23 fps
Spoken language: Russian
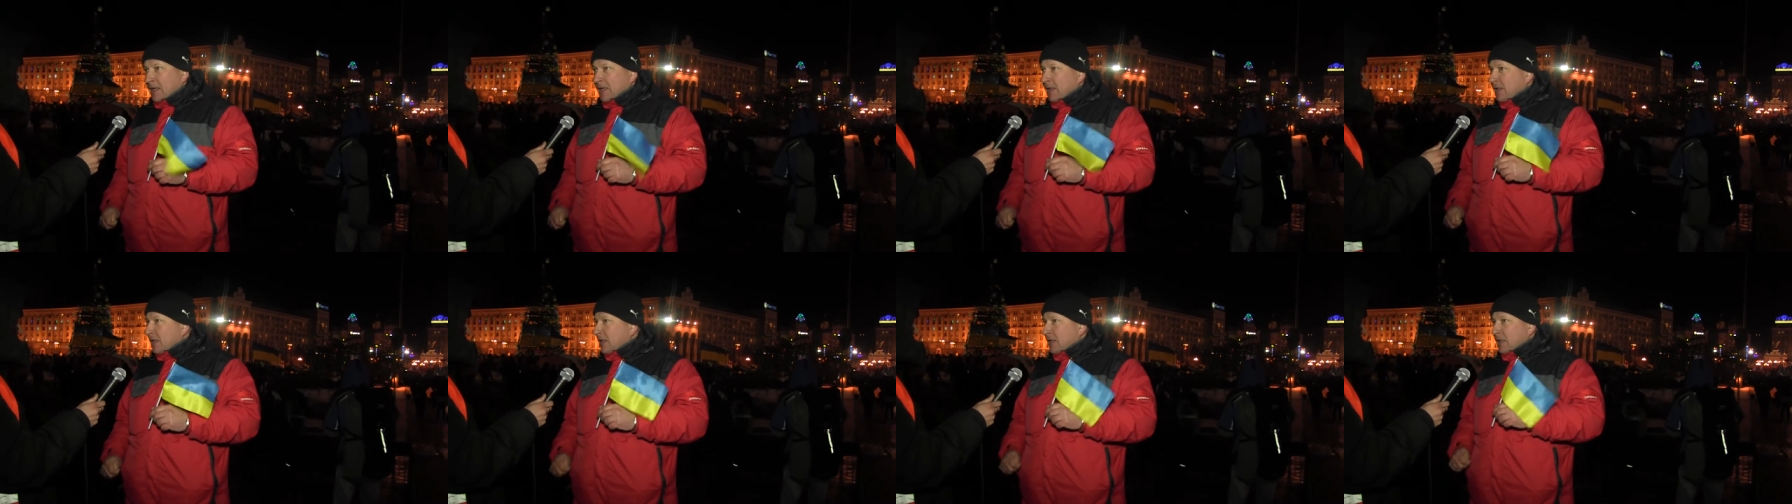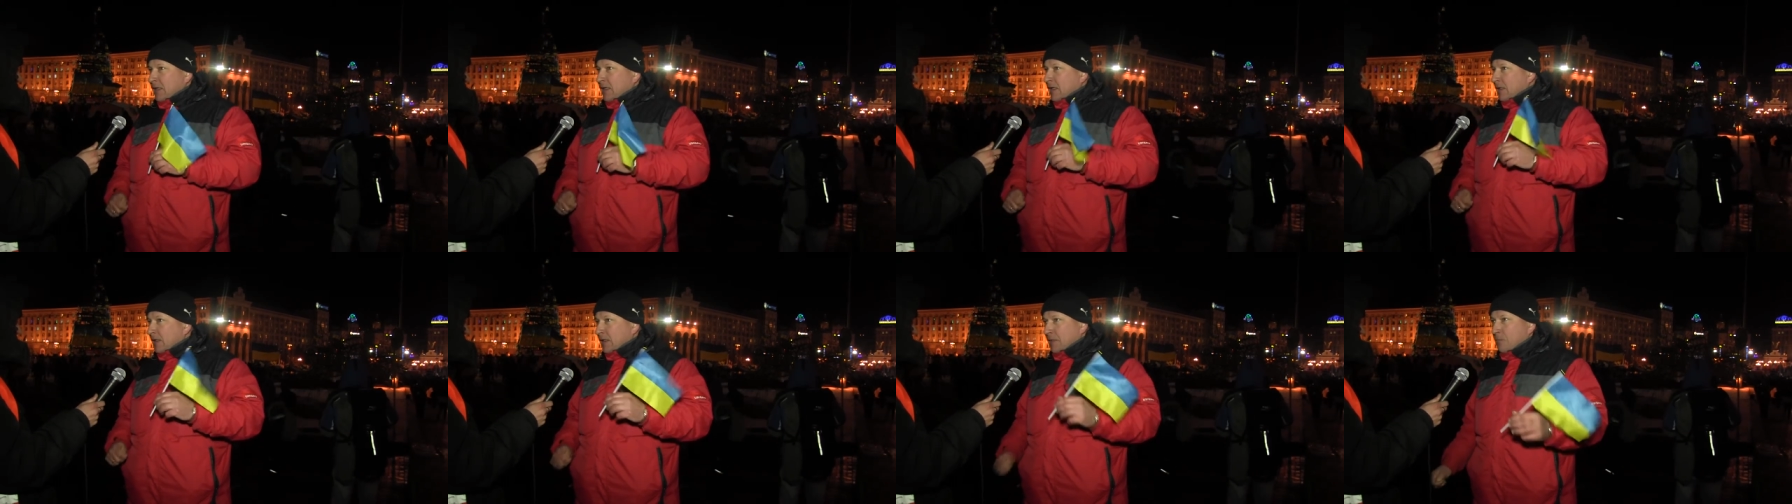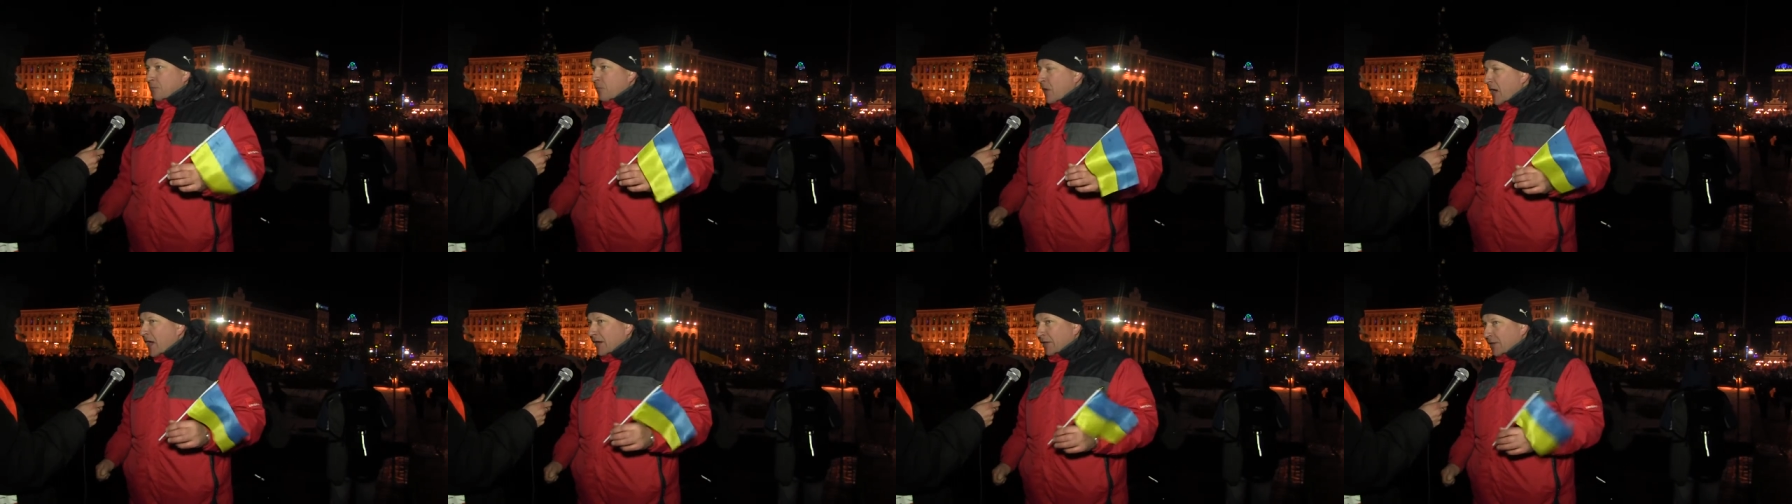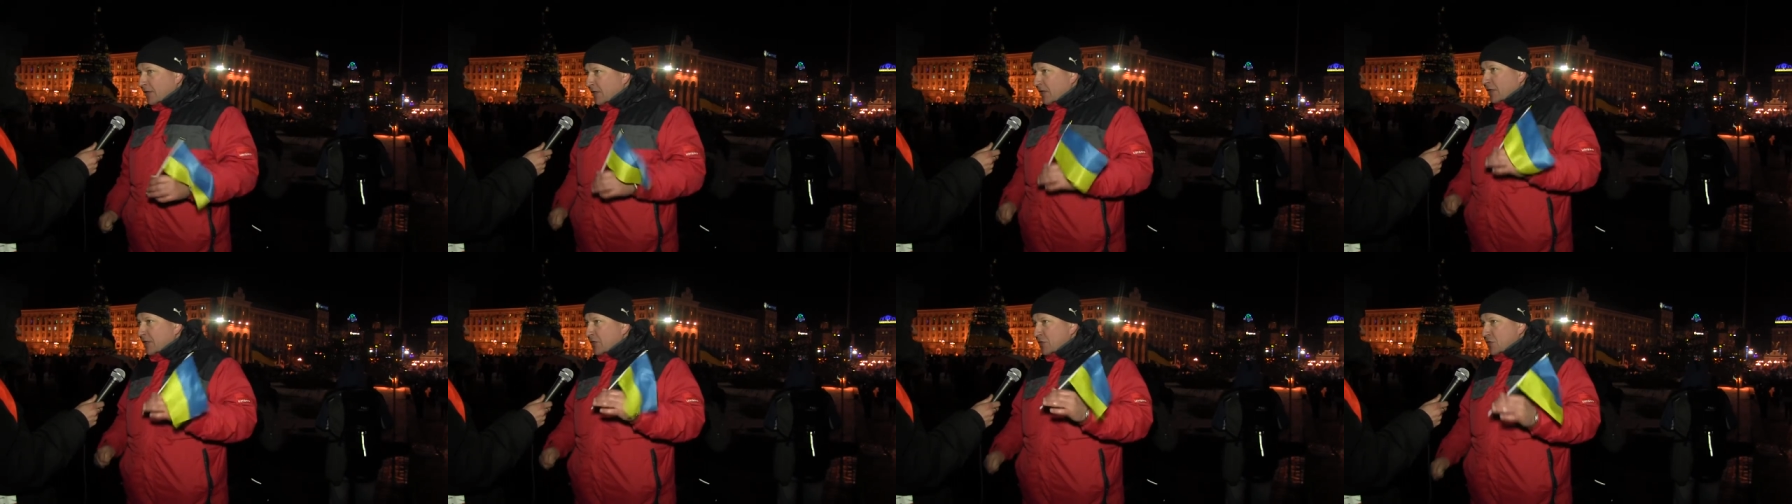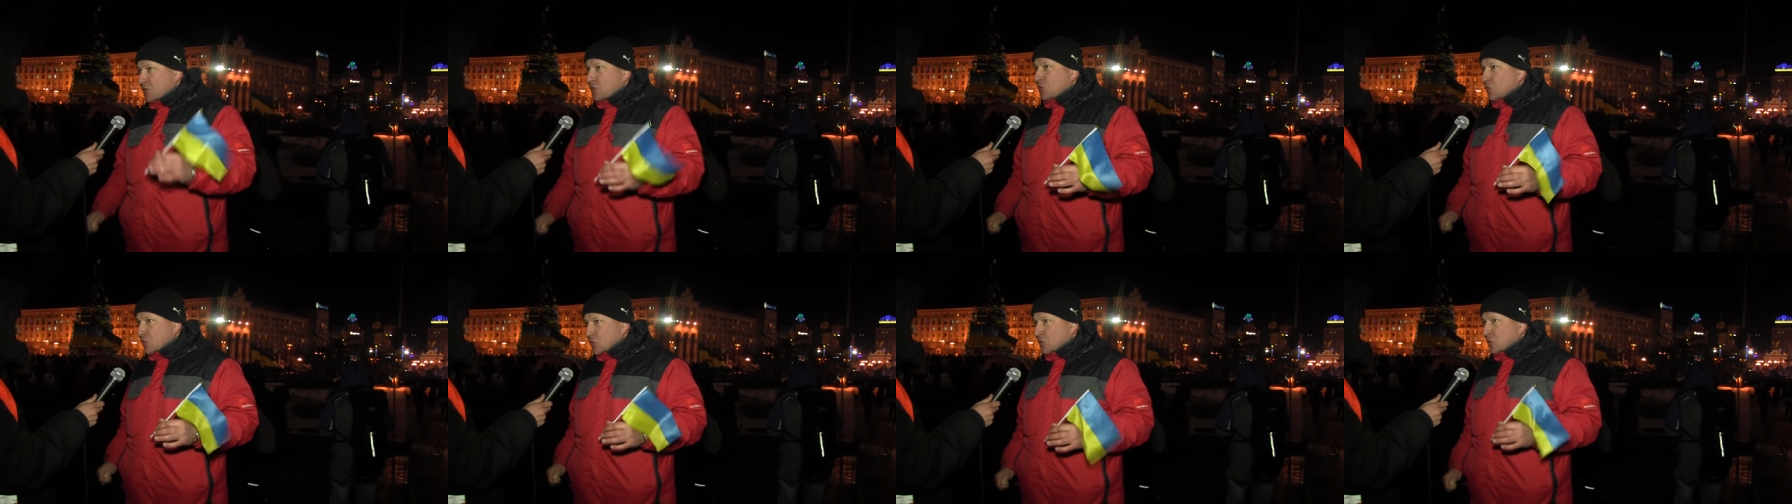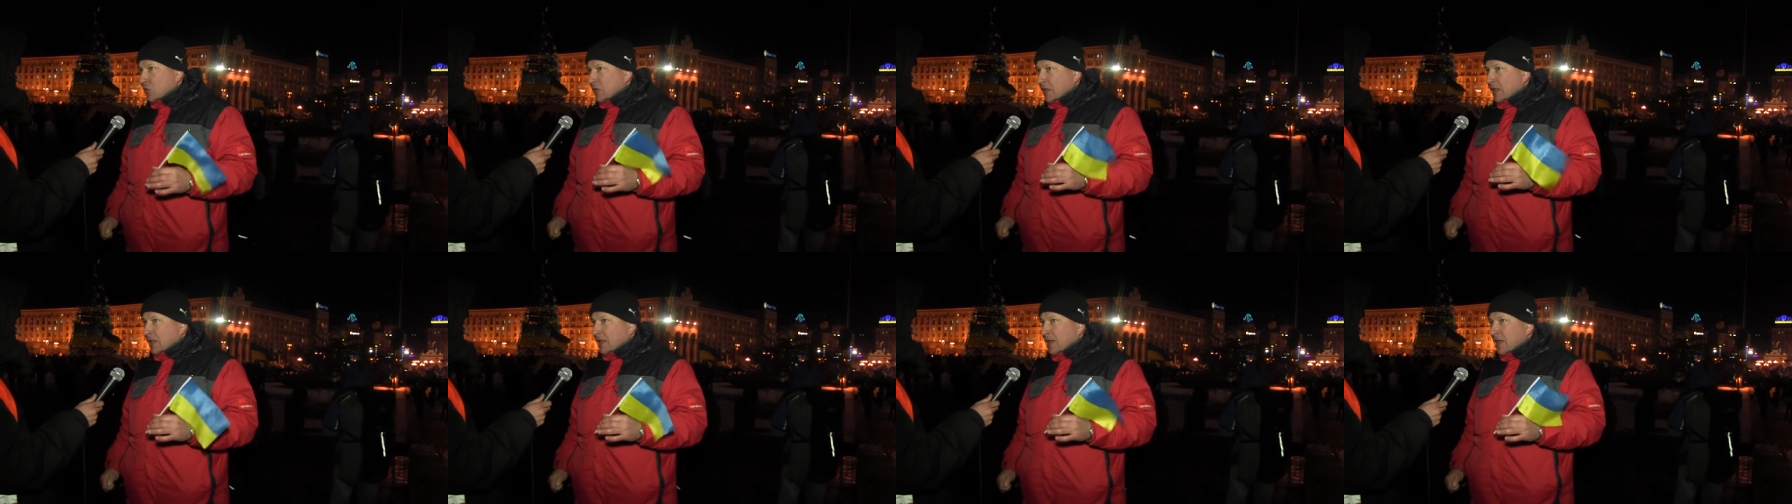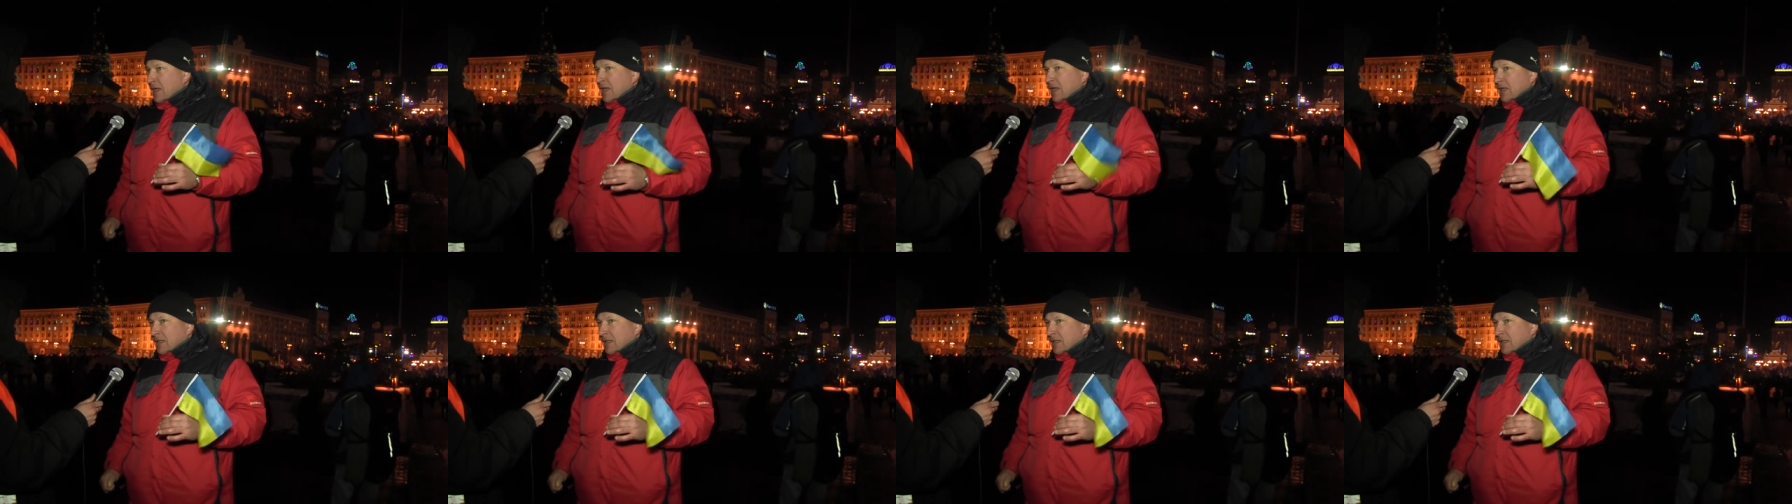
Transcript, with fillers: э, там партии или еще что-то.